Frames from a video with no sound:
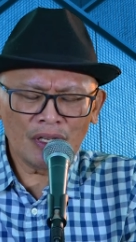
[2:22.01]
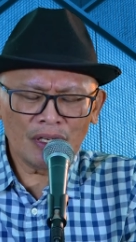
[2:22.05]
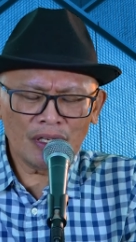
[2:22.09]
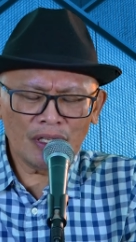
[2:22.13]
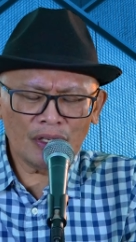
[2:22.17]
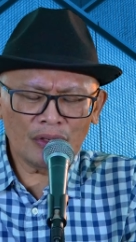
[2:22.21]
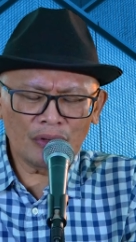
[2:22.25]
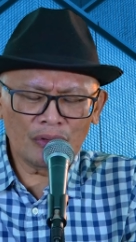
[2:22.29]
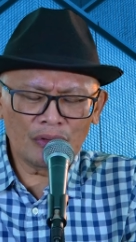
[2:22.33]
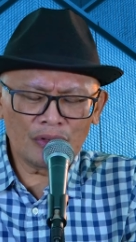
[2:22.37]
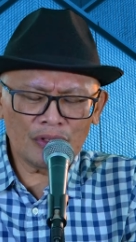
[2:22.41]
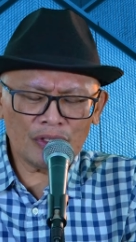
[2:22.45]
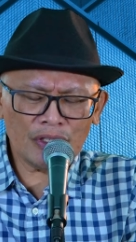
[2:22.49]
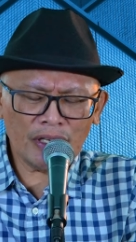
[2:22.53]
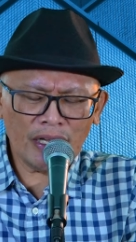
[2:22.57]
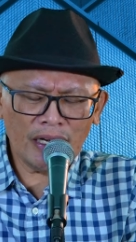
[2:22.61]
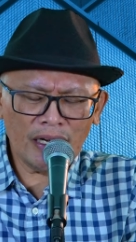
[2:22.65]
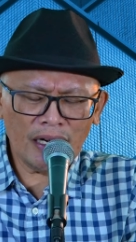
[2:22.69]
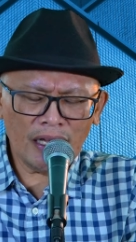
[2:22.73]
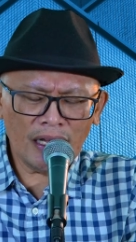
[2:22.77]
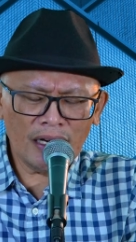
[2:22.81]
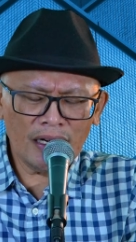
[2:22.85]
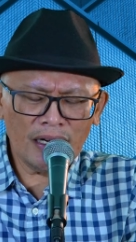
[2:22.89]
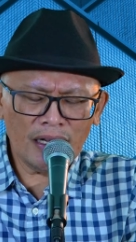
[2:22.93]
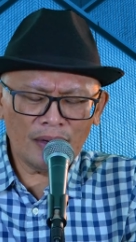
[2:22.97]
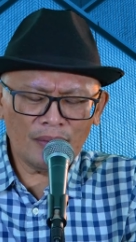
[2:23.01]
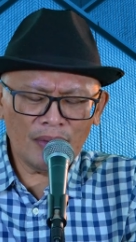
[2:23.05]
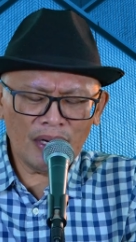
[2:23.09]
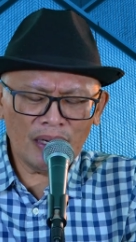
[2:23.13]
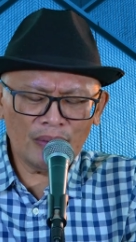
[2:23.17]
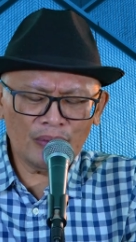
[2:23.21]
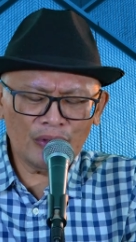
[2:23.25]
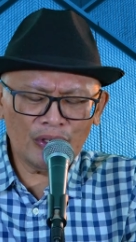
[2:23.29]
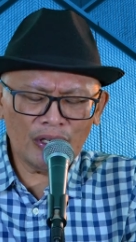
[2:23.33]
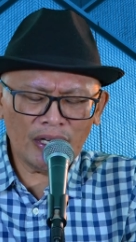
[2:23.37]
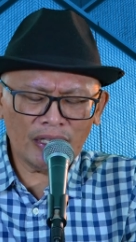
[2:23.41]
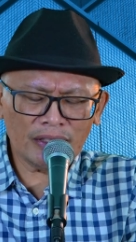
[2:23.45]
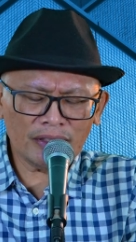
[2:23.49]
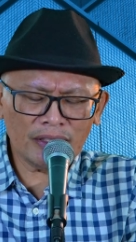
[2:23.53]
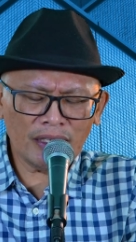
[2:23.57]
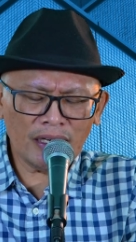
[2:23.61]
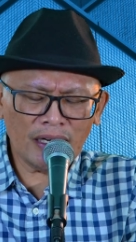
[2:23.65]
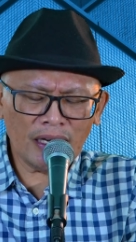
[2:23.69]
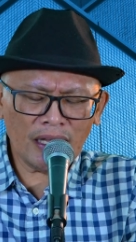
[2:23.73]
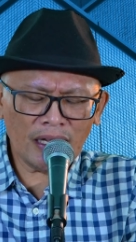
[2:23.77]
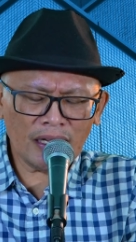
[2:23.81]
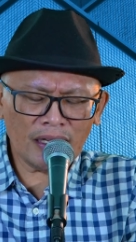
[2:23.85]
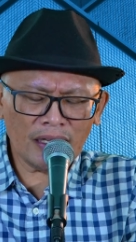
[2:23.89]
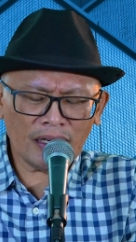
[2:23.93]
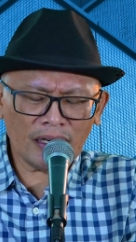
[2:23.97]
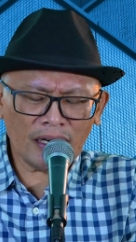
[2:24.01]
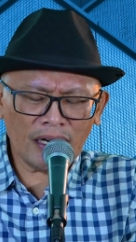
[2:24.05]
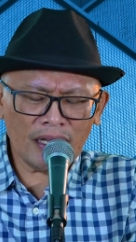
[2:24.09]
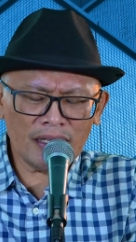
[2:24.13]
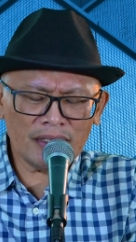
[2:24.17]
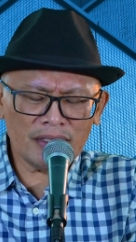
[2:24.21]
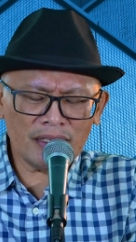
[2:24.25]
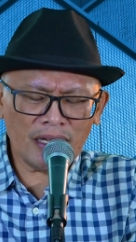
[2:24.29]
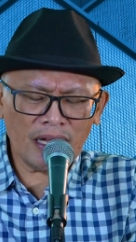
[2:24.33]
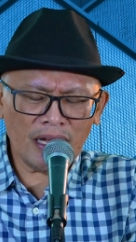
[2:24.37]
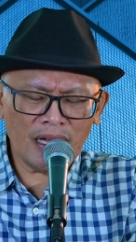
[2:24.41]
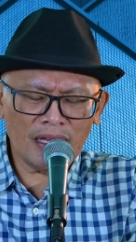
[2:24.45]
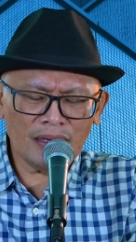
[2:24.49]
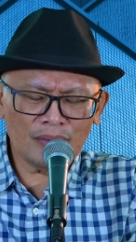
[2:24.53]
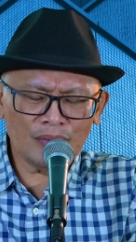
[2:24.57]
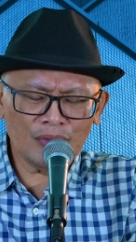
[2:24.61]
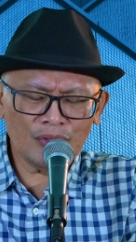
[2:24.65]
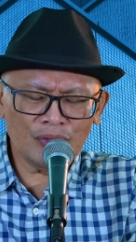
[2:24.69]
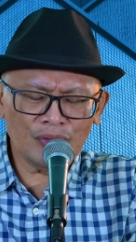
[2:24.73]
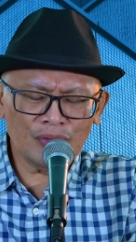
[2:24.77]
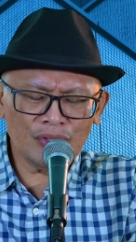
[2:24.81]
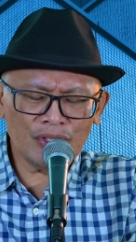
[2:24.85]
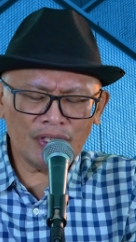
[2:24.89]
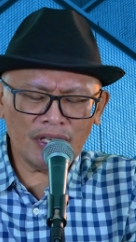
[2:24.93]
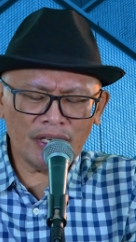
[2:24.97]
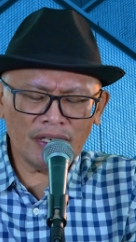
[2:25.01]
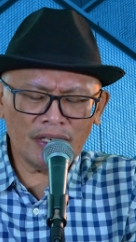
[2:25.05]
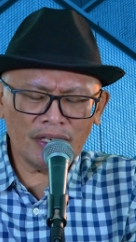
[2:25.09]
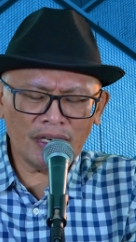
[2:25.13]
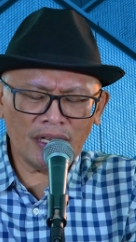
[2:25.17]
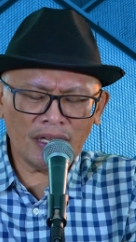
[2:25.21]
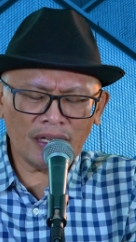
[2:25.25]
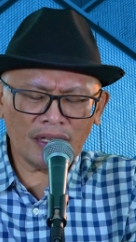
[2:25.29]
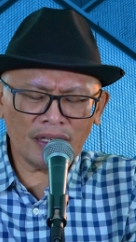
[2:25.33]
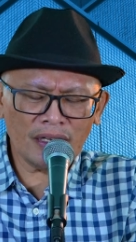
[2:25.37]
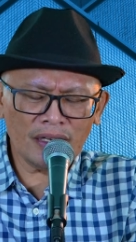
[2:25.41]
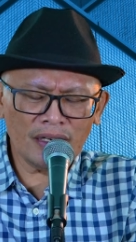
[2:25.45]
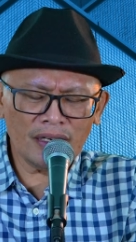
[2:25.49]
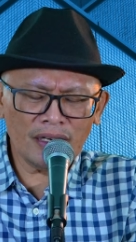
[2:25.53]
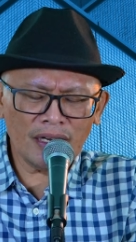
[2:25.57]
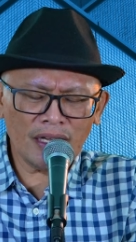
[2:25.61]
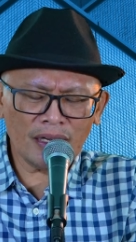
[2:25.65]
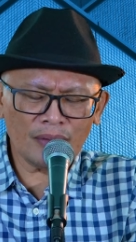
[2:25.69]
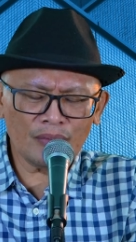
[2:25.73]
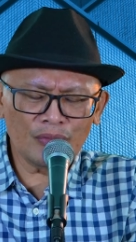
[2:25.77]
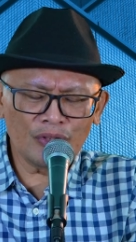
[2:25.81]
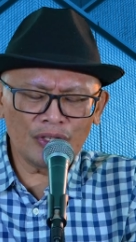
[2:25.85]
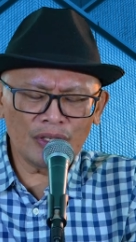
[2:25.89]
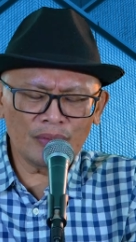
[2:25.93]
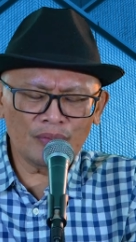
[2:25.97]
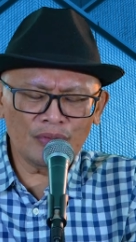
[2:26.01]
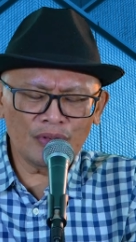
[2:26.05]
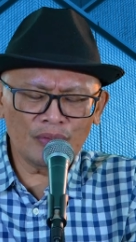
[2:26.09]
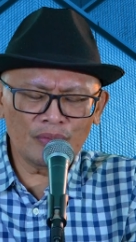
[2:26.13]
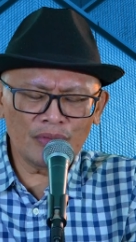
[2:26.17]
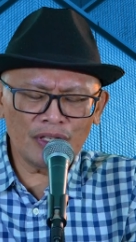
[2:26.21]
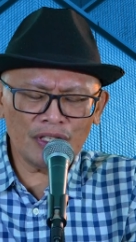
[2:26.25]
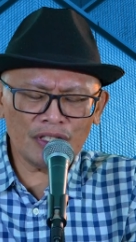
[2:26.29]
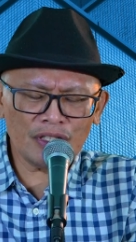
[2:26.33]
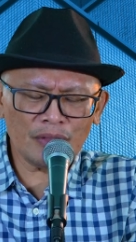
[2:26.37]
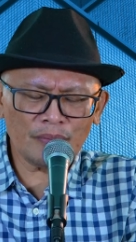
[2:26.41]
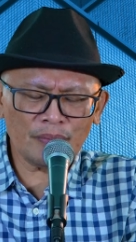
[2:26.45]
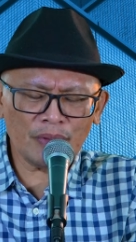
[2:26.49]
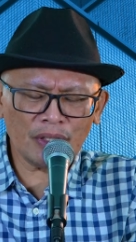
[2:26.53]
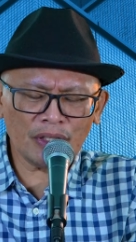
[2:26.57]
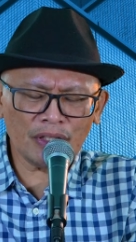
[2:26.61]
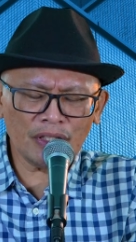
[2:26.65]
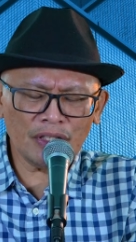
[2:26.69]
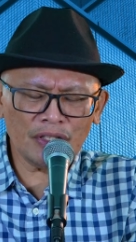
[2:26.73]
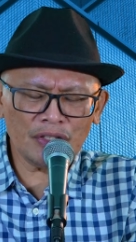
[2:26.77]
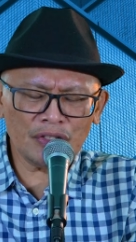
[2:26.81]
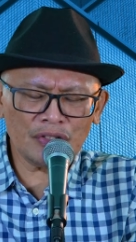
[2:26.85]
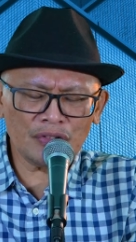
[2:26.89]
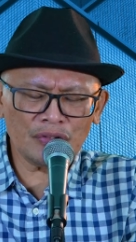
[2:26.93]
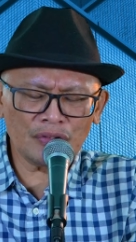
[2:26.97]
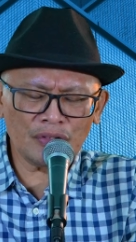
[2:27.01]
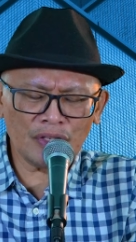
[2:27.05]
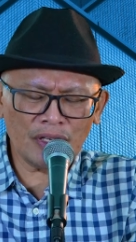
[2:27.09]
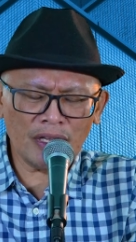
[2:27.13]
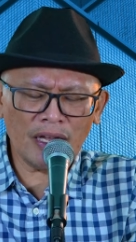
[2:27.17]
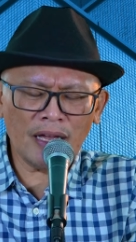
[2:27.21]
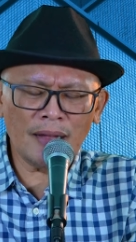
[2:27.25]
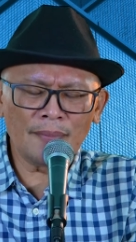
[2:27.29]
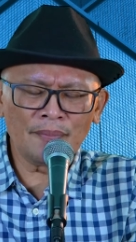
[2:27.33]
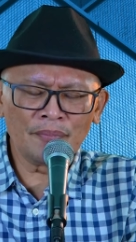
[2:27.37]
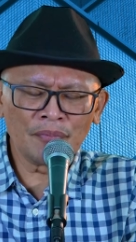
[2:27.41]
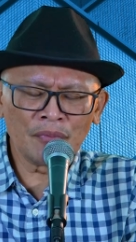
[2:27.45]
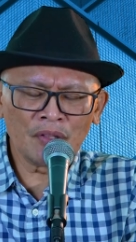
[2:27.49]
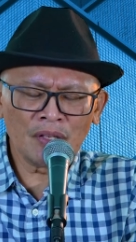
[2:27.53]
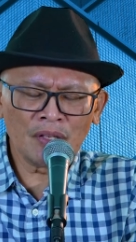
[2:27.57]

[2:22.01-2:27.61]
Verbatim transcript: Dikuduskanlah namamu, datanglah kerajaanmu, jadilah kehendakmu di bumi seperti di surga.